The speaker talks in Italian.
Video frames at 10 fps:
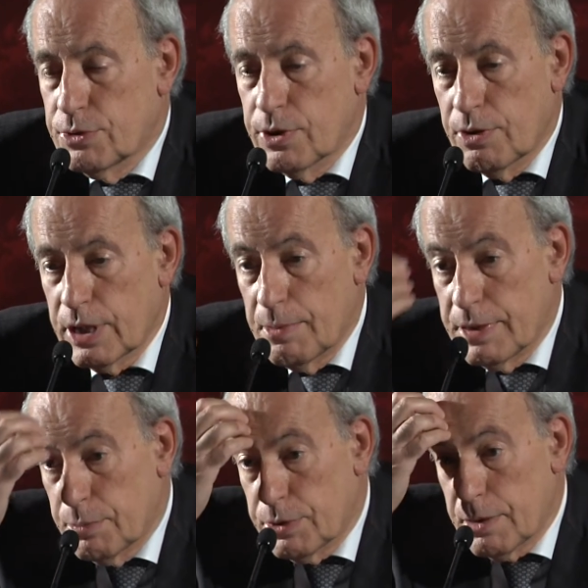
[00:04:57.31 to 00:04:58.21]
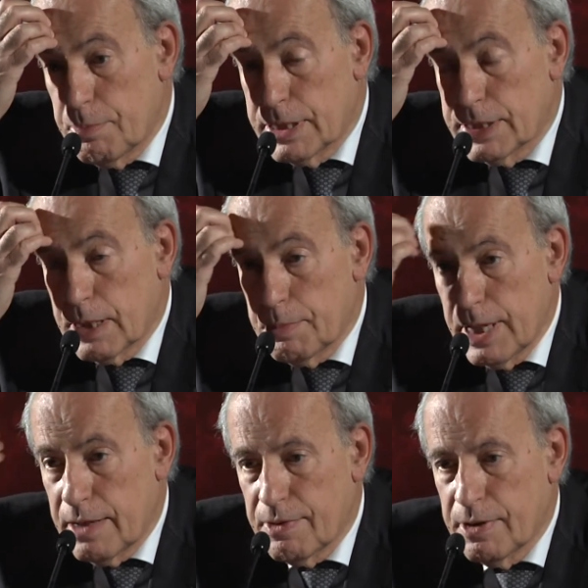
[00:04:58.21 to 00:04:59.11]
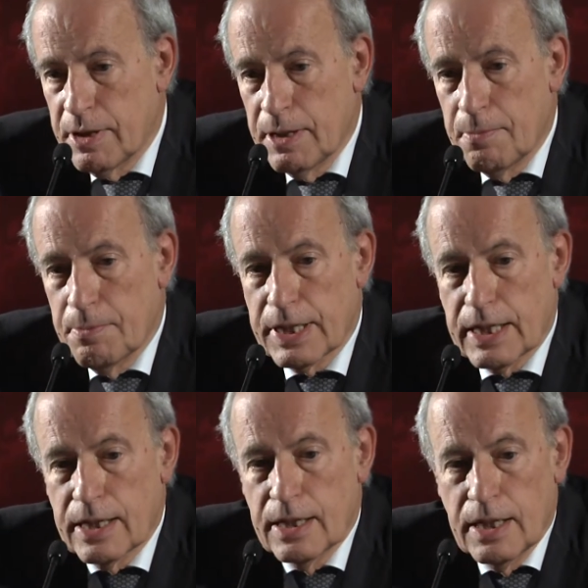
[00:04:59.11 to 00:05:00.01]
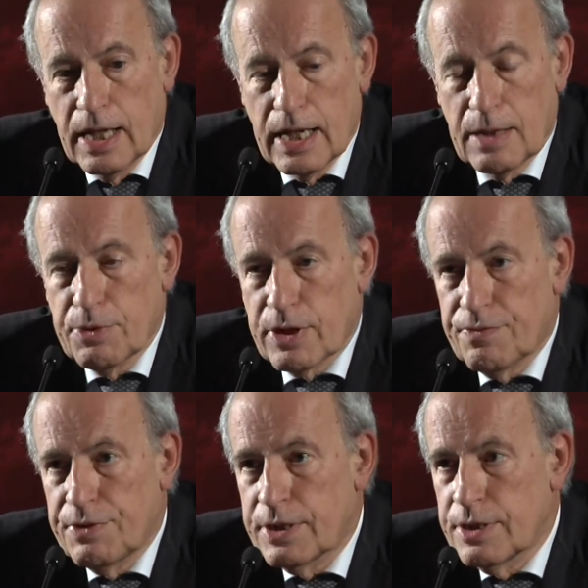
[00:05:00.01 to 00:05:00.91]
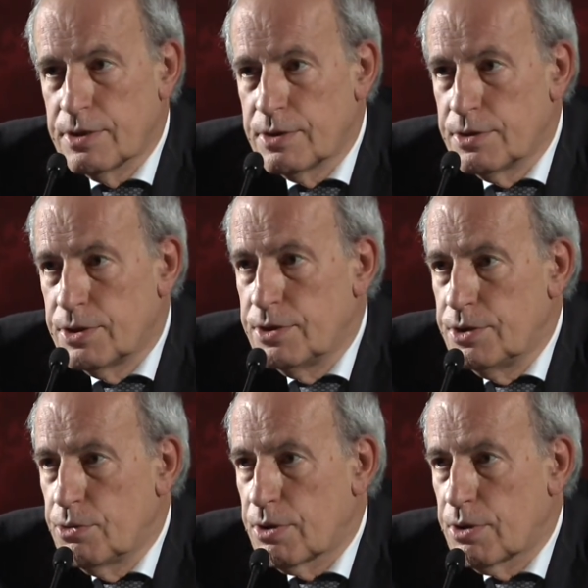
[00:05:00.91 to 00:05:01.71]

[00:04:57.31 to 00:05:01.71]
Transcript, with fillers: teoricamente potrebbe essere breve, perché è la biografia di un